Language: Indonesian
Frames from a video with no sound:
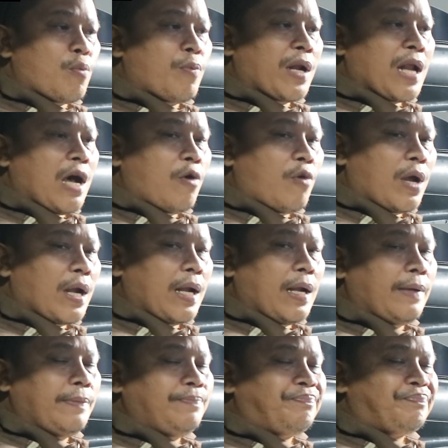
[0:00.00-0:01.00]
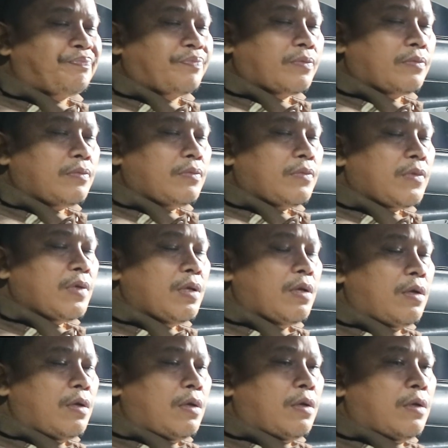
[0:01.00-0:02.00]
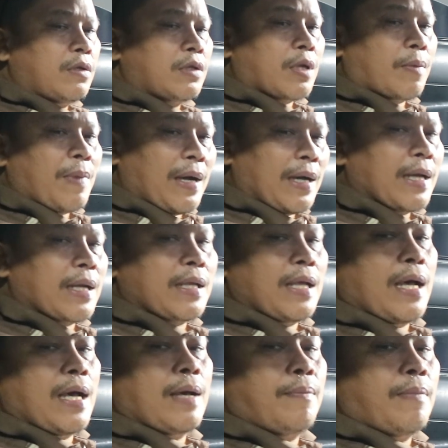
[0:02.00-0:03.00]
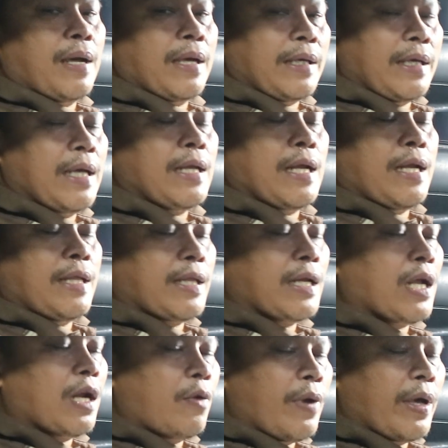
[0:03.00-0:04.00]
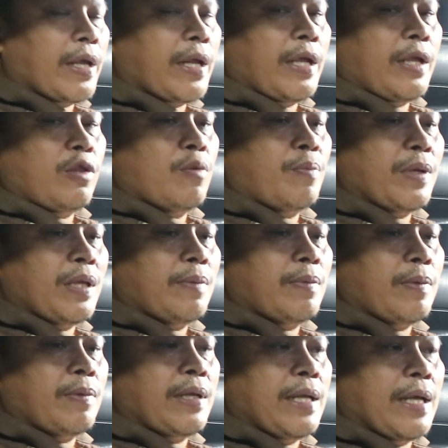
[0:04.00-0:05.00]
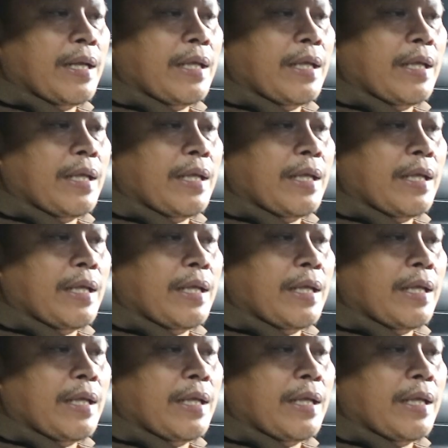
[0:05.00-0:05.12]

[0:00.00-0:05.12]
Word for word: trouble awal terbakarnya bagian electrical wiring itu penyebabnya